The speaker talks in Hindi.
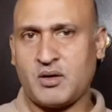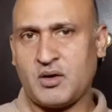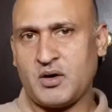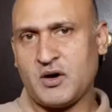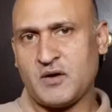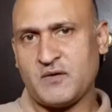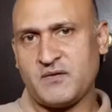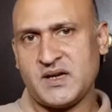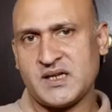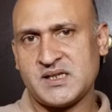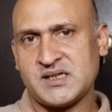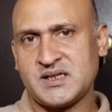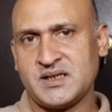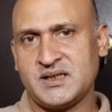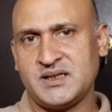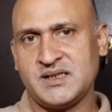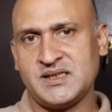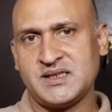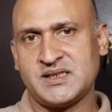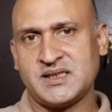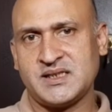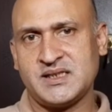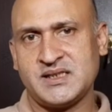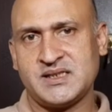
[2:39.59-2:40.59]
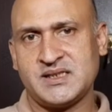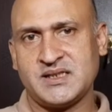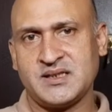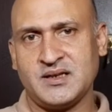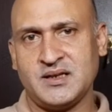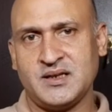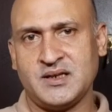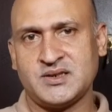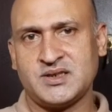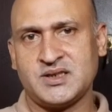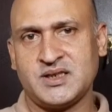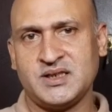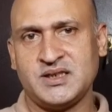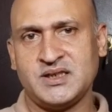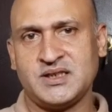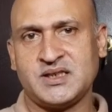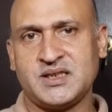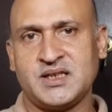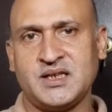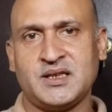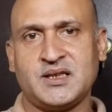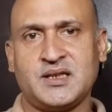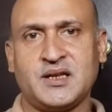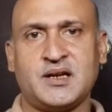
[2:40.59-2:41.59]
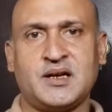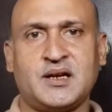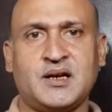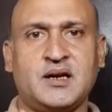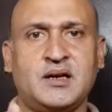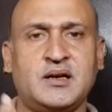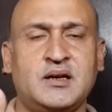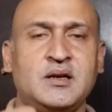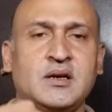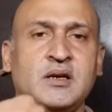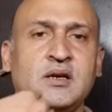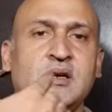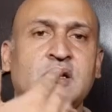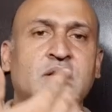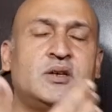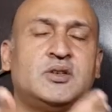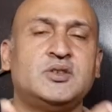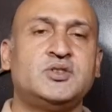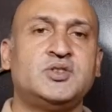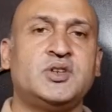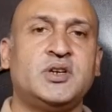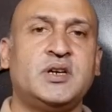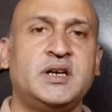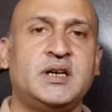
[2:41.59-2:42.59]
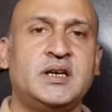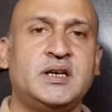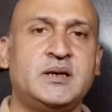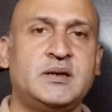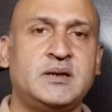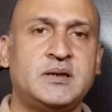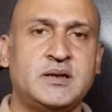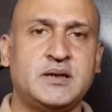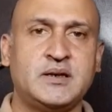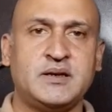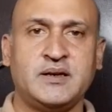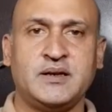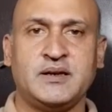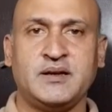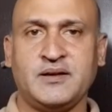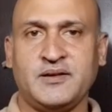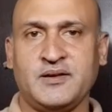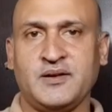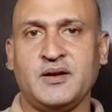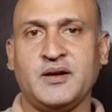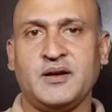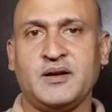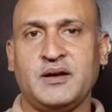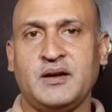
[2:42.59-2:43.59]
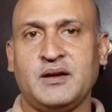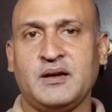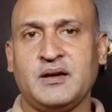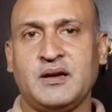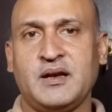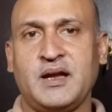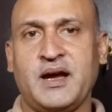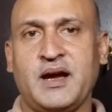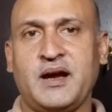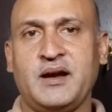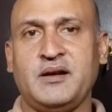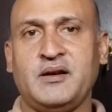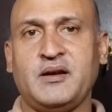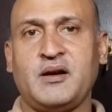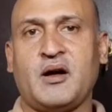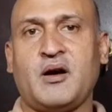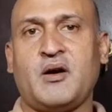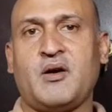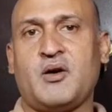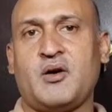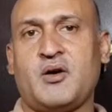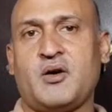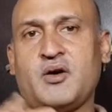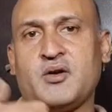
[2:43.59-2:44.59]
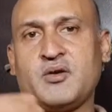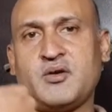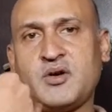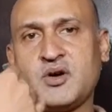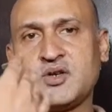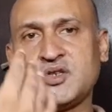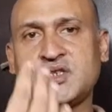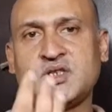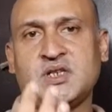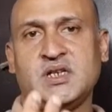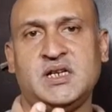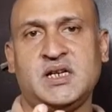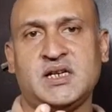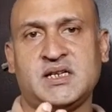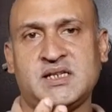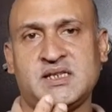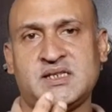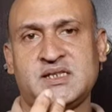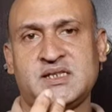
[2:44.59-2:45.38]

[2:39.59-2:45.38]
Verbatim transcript: और वेस्ट इंडीज़ की सीरीज़ की तरह जो है इंग्लैंड और ऑस्ट्रेलिया की